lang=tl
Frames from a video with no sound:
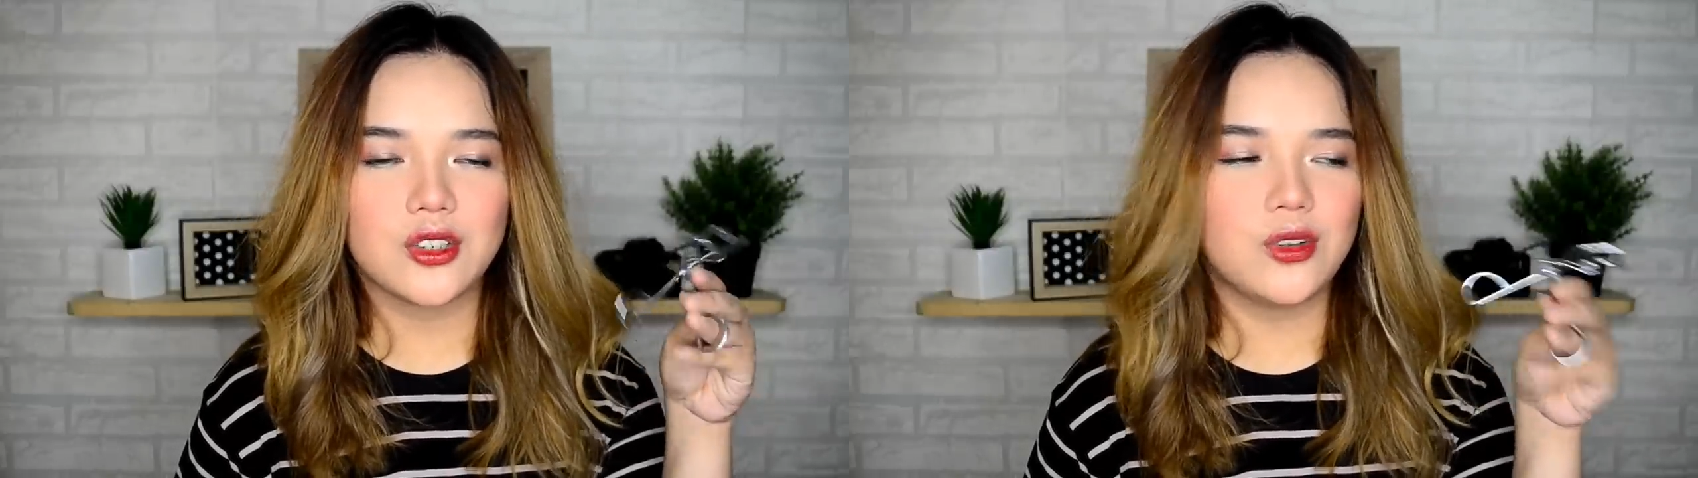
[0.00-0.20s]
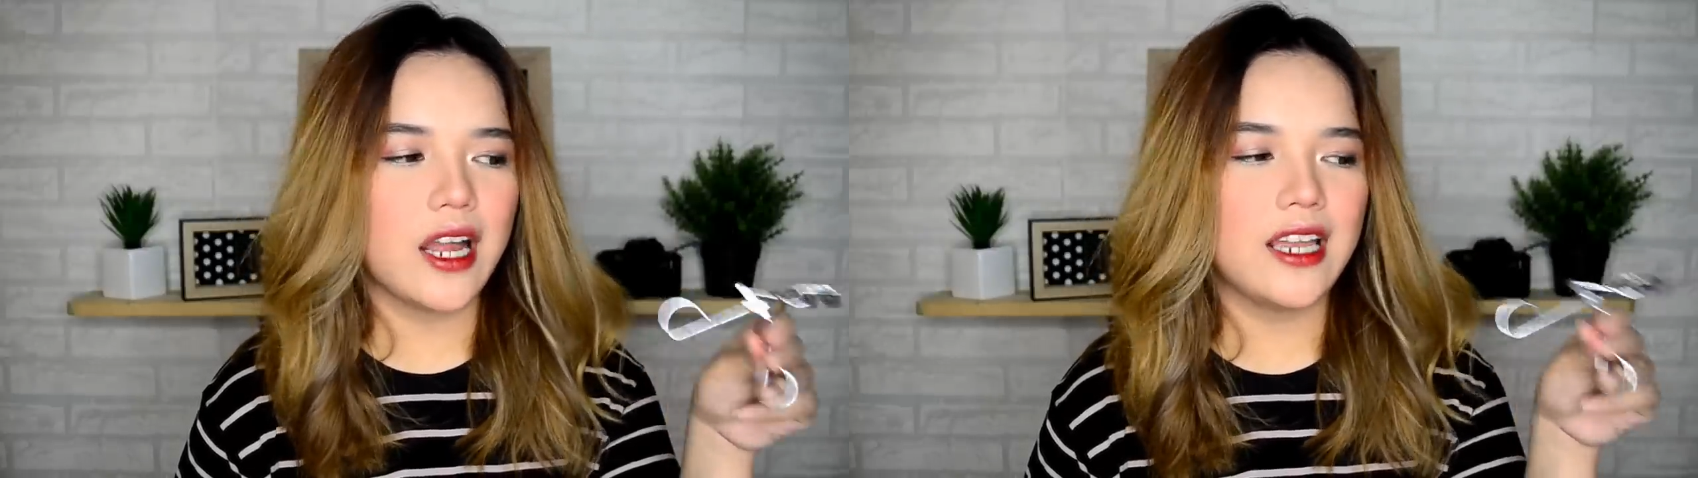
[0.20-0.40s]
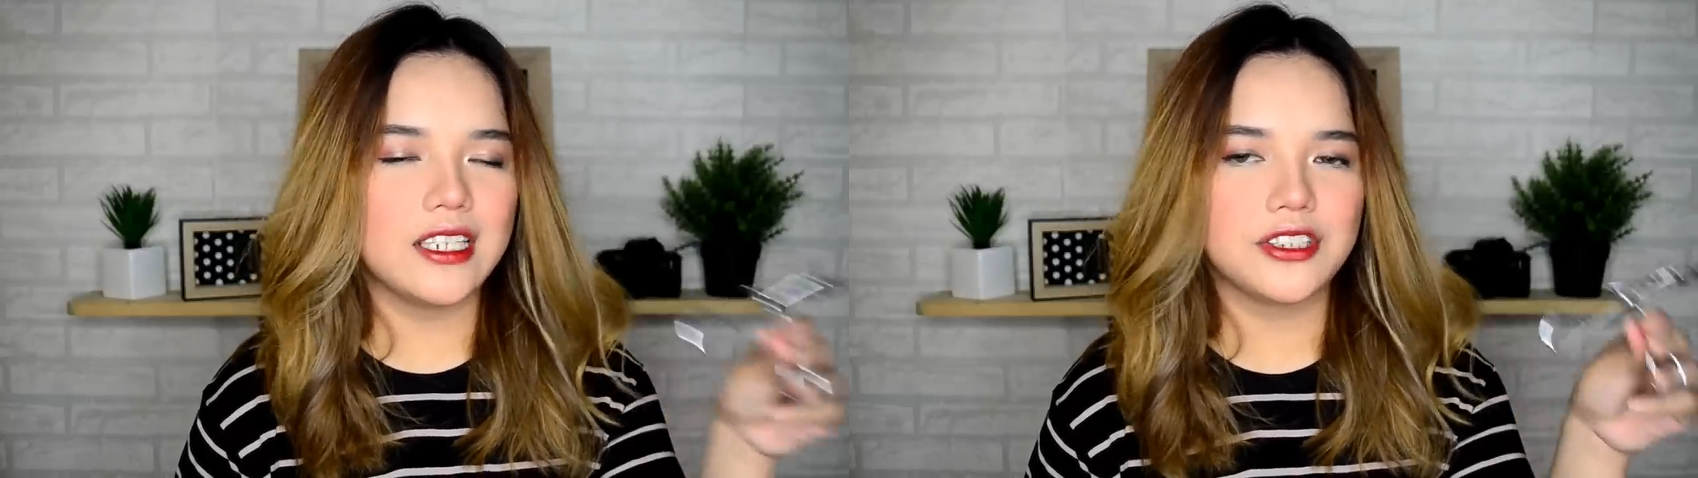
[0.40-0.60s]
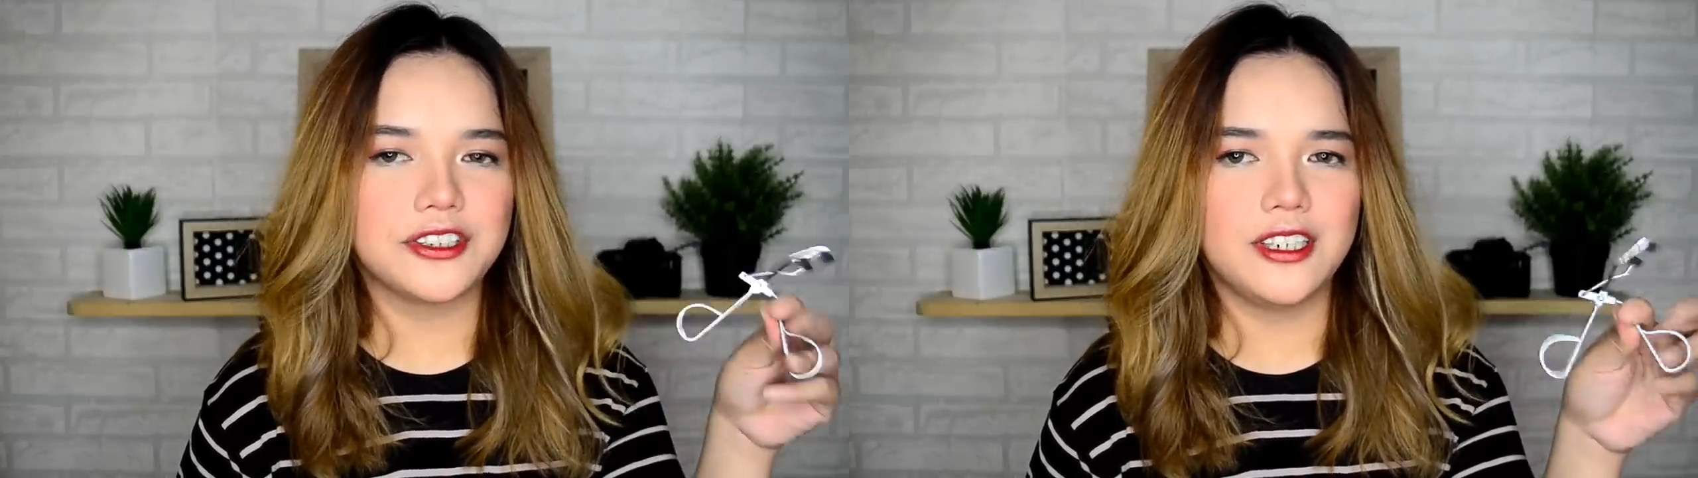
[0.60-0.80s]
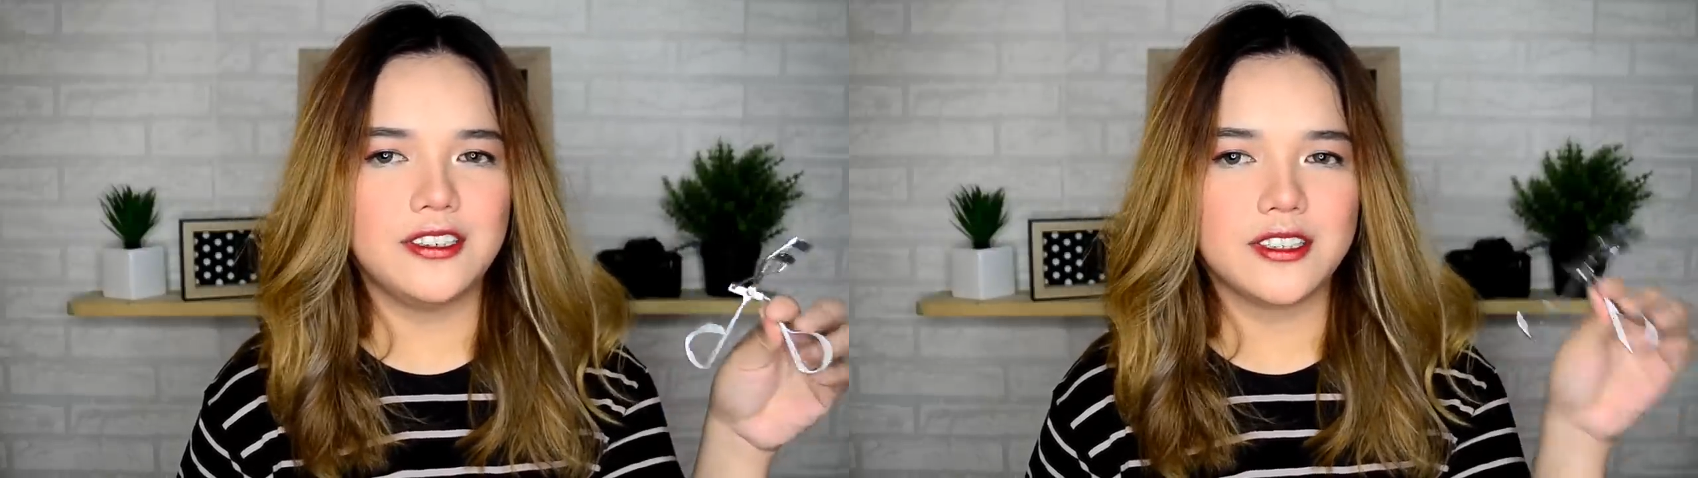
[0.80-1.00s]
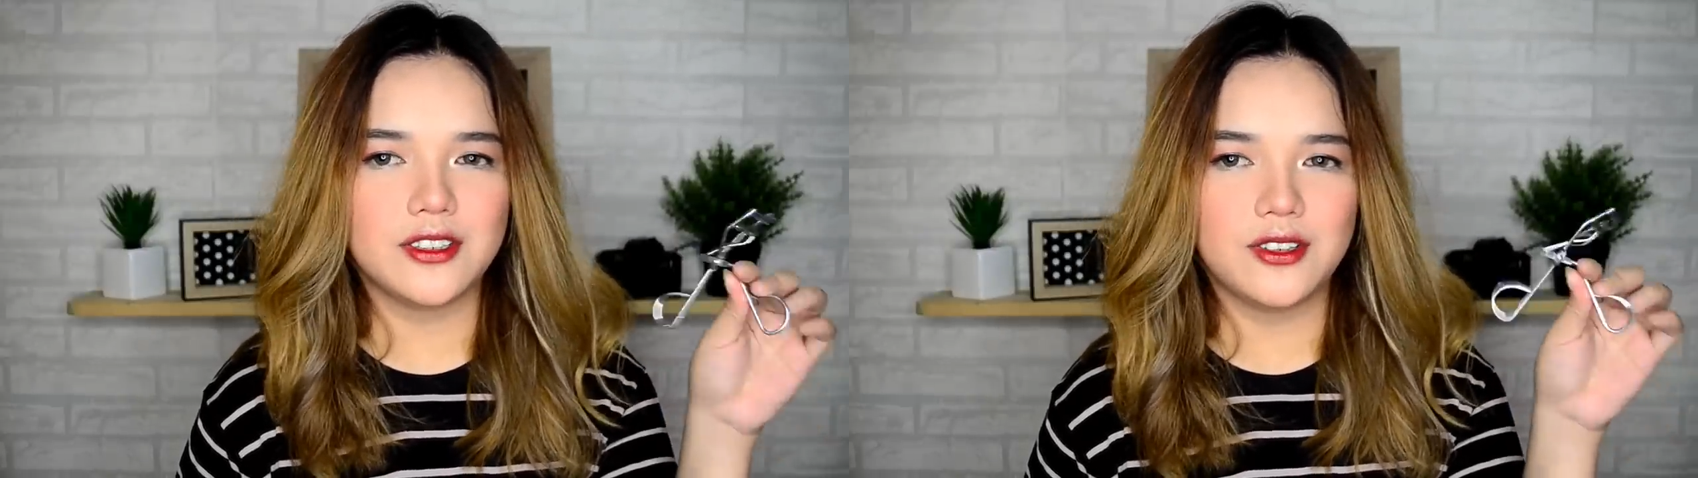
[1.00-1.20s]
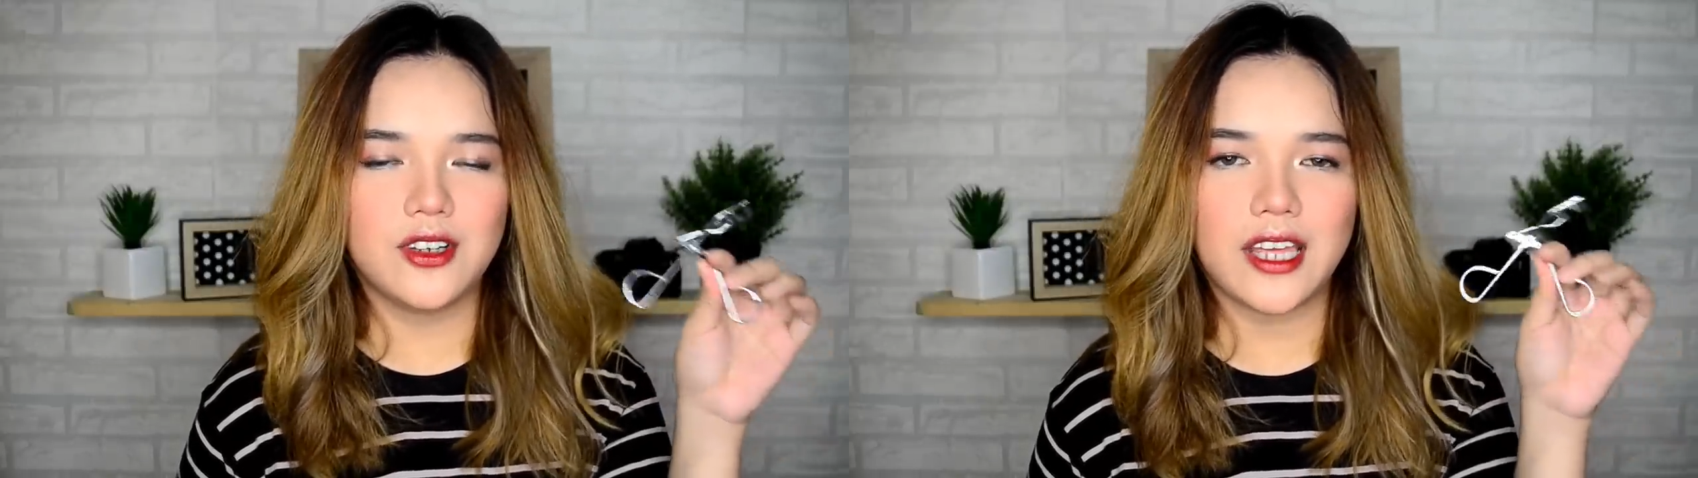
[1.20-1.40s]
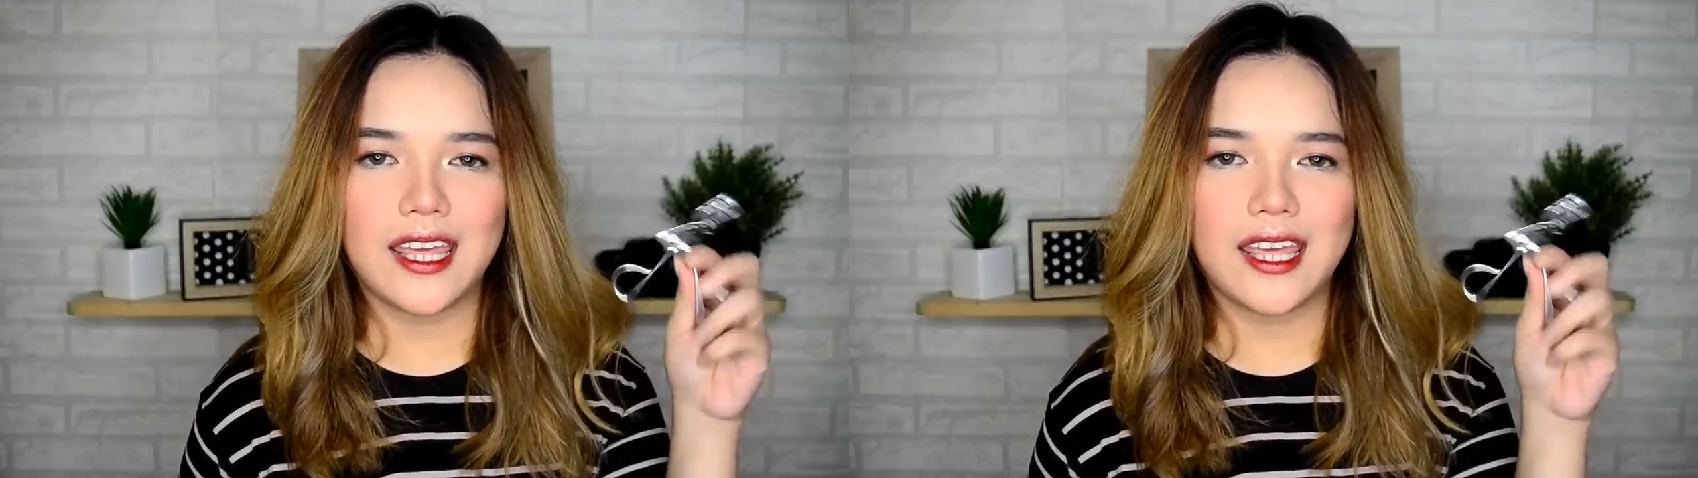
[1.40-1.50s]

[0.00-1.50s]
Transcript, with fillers: So, eyelash curler to.